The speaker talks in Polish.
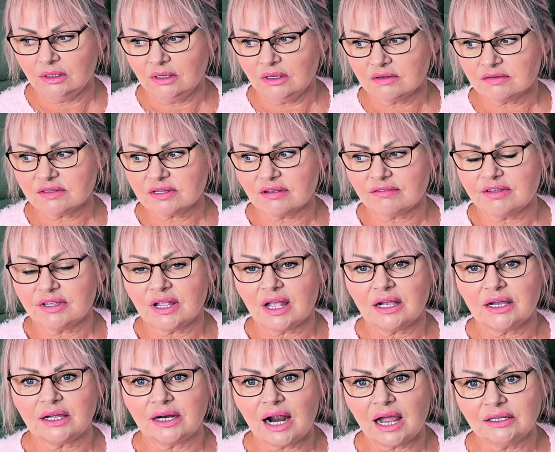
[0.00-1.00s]
stawiania
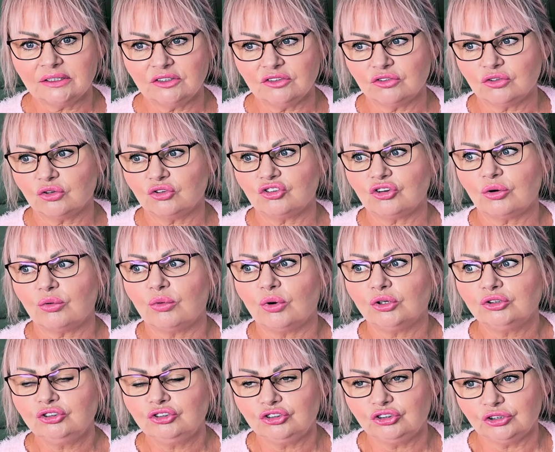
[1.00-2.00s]
granic,
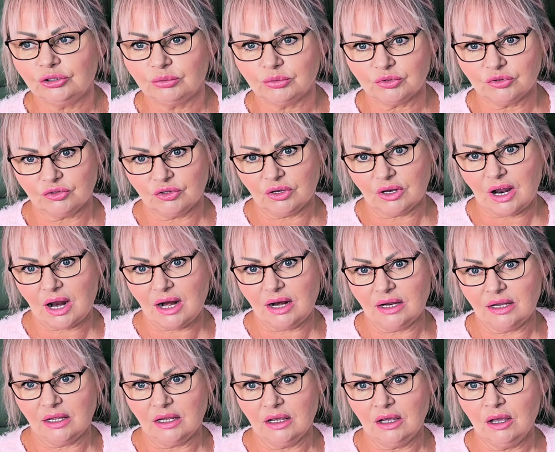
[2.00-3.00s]
dojrzałości
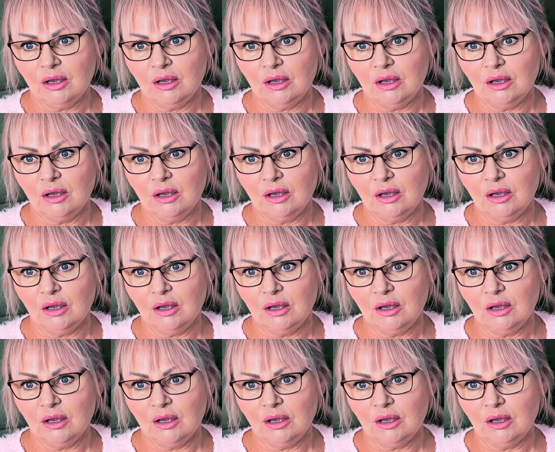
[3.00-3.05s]
emocjonalnej,